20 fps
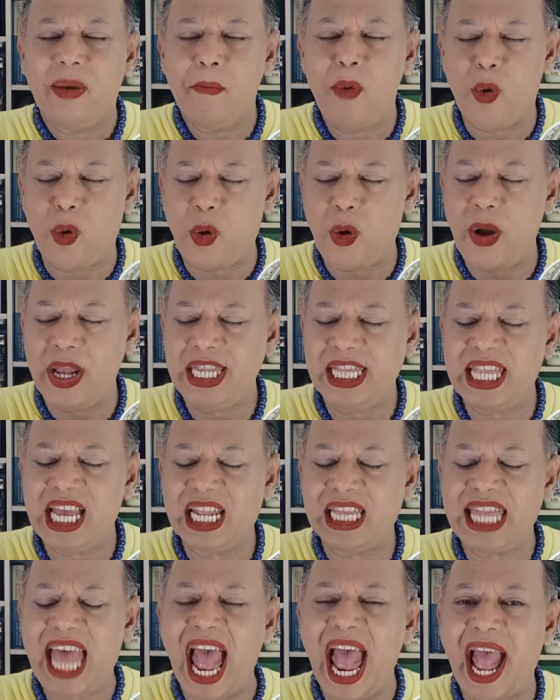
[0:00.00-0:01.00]
บุคคล
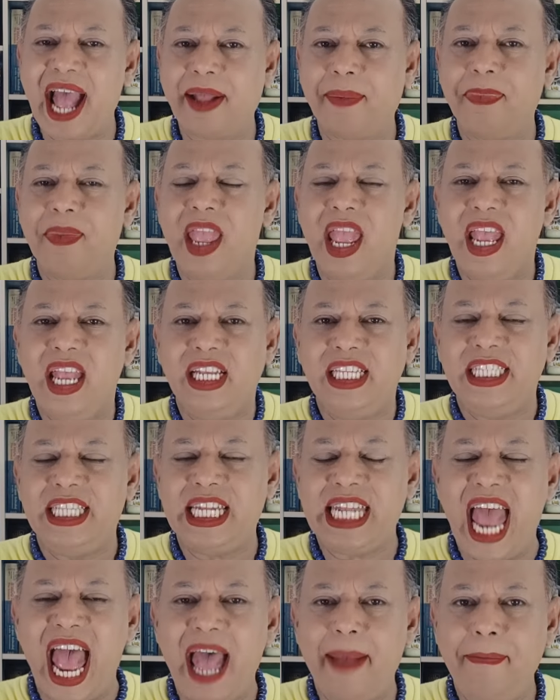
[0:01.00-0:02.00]
ต่างๆ ส
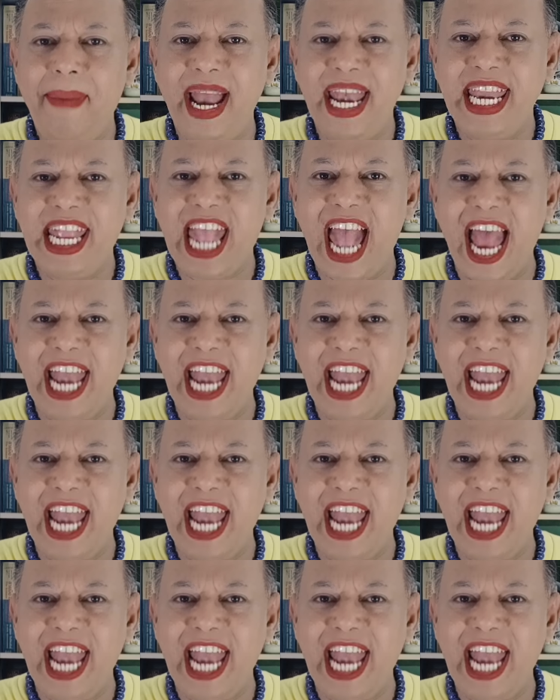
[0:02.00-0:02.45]
ถาบัน